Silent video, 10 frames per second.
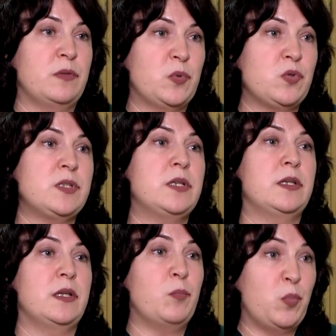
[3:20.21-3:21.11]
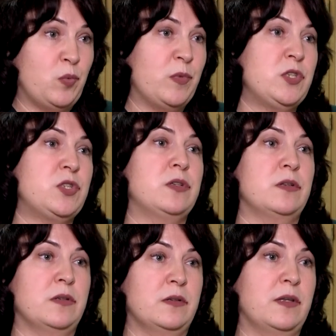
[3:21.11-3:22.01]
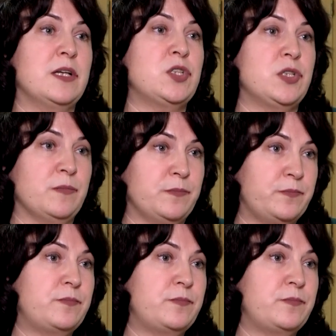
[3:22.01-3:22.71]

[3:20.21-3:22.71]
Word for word: вопросы – это помощь э, нашим